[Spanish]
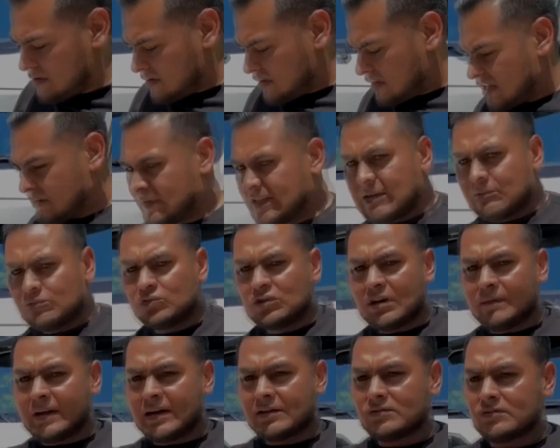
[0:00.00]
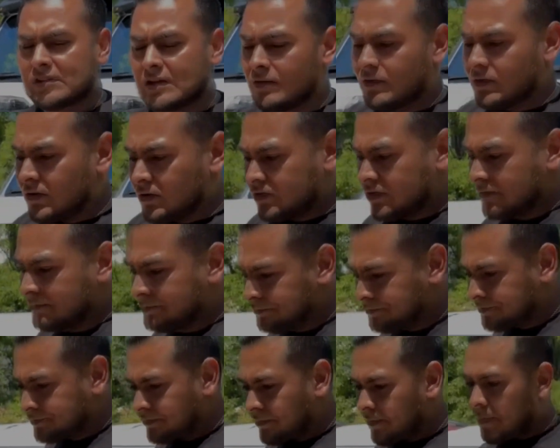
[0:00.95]
Les mandamos un abrazo, saludos.
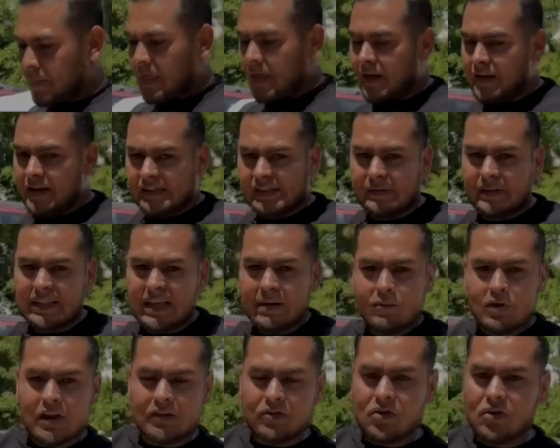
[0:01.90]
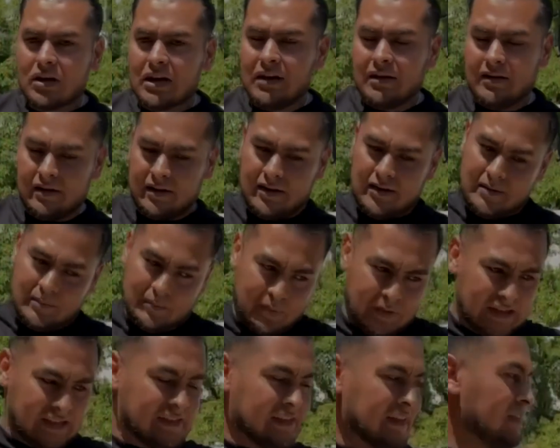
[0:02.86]
Y si vendemos la troca,
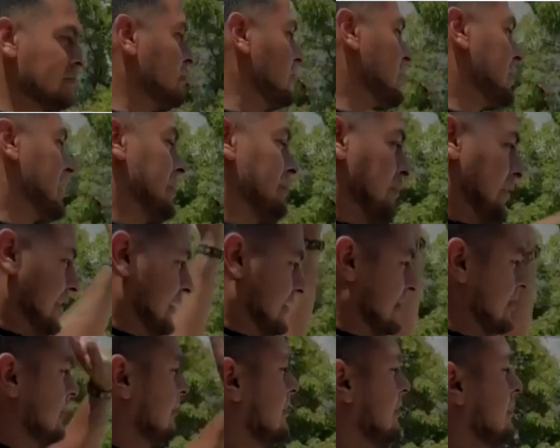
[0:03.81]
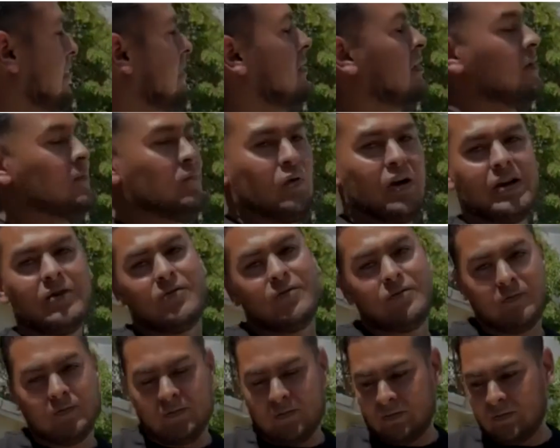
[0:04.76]
pues es porque, pues, bueno,
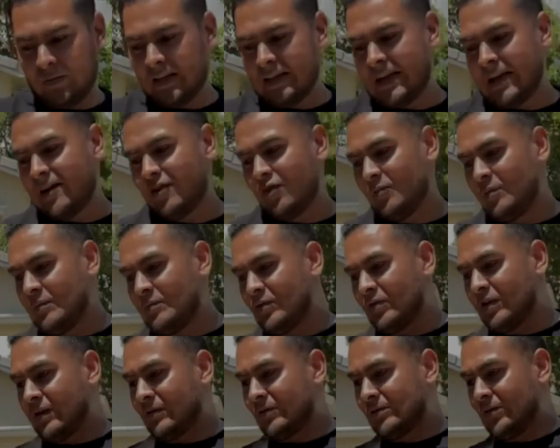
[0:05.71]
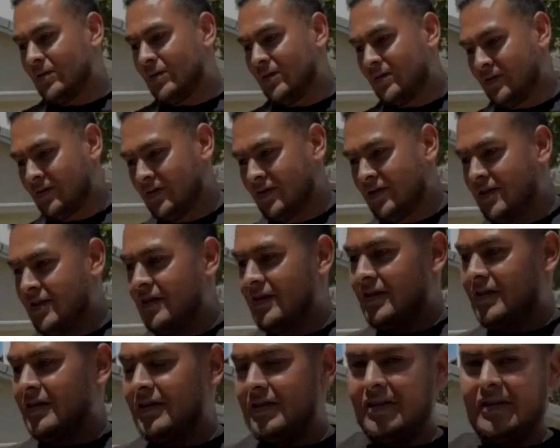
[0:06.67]
nos van a dar lo mismo que costó.
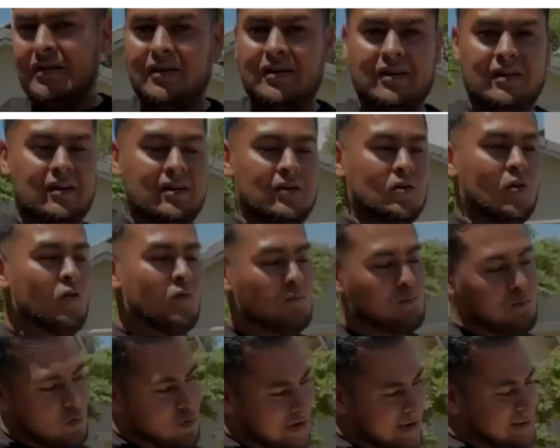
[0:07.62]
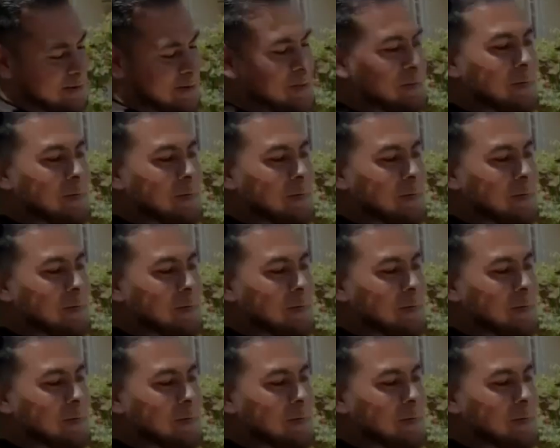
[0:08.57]
Y, o un poquito